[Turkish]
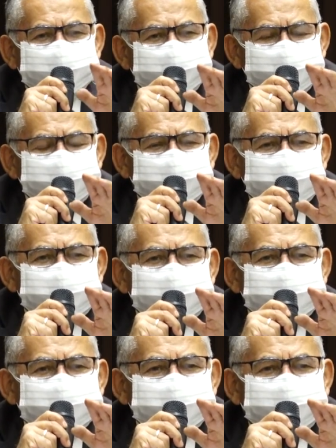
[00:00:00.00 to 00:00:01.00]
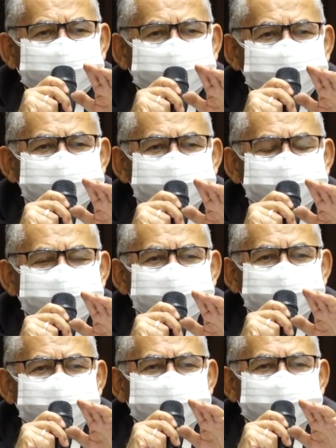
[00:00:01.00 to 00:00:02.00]
Bununla ilgili daha fazla
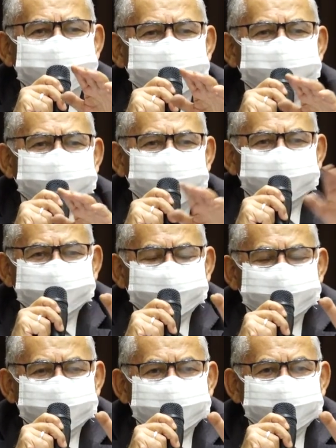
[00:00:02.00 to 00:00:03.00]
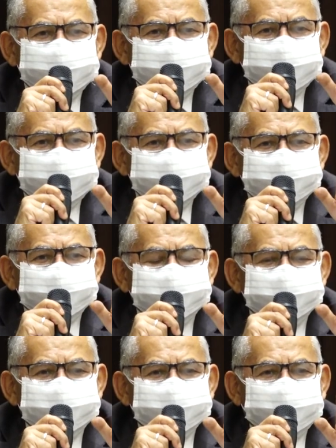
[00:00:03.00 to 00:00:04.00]
söz söylemeye gerek yok. Çok
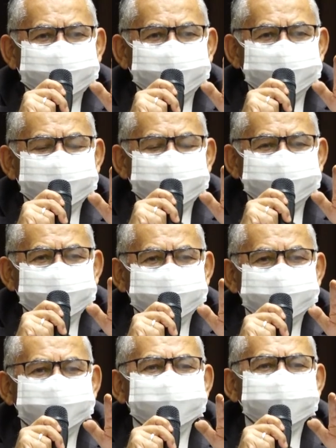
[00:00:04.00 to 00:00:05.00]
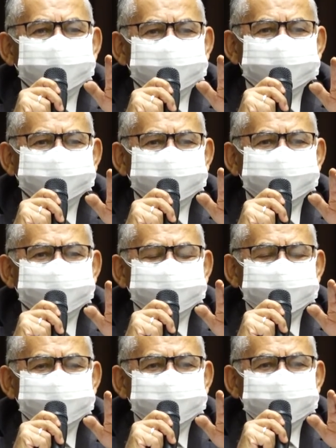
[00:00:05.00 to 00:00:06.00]
şükür kamuoyu da biliyor, dünyada
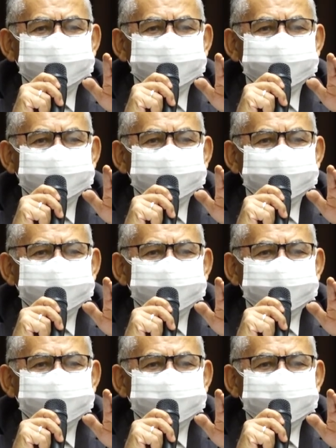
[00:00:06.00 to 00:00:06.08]
biliyor ki